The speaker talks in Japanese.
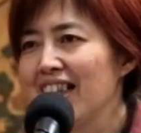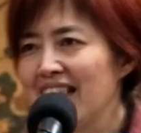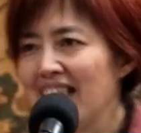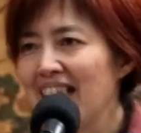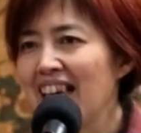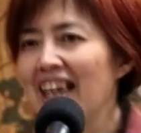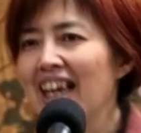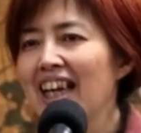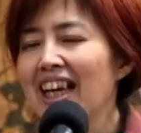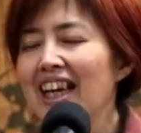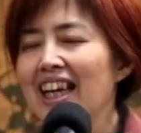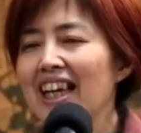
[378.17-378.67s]

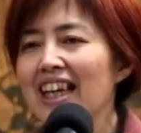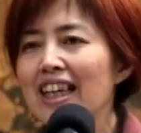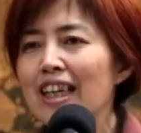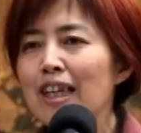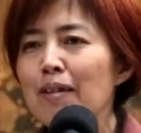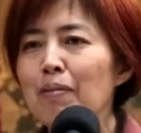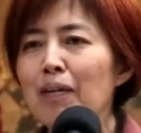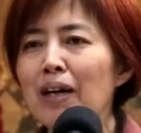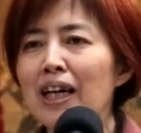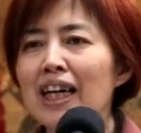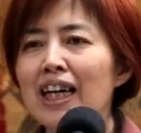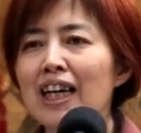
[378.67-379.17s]
ね、
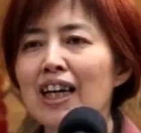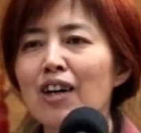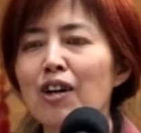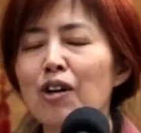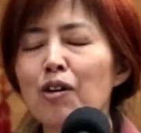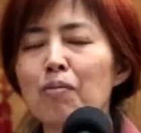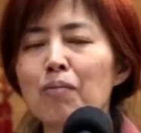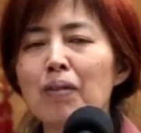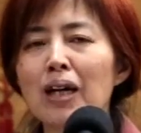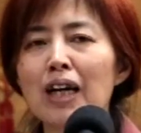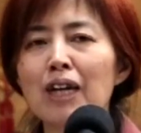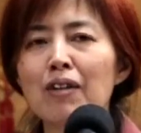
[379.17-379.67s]
今か
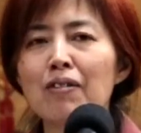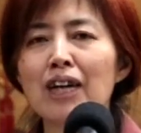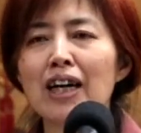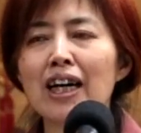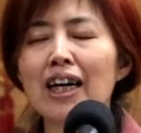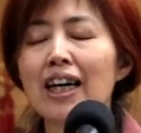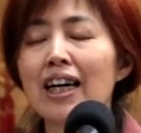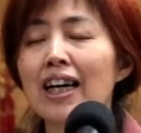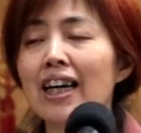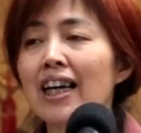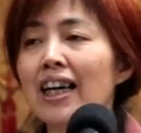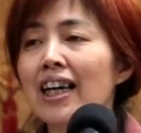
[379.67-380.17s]
らお前
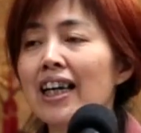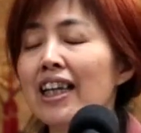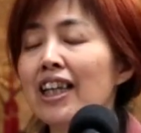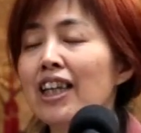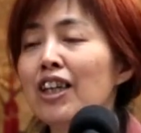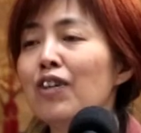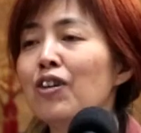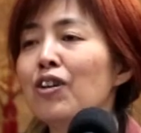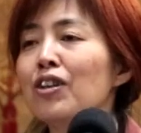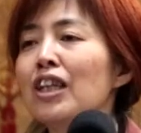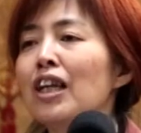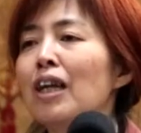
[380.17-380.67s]
は
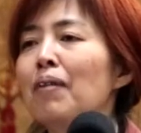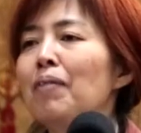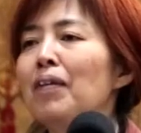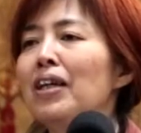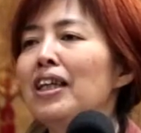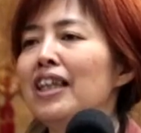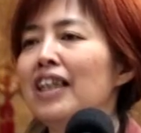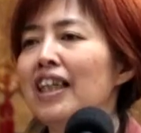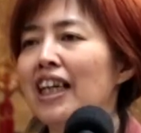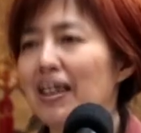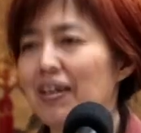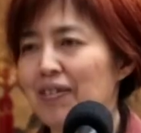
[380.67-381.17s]
いろんな
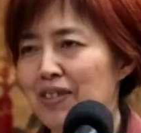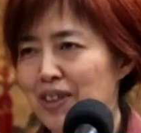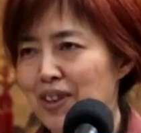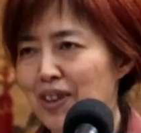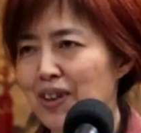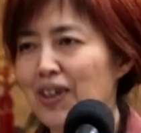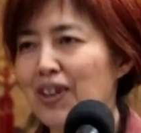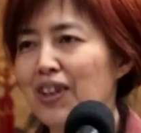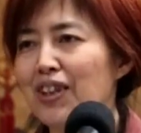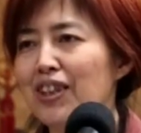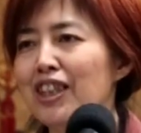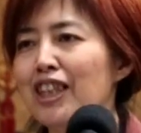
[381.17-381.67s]
目に遭うと、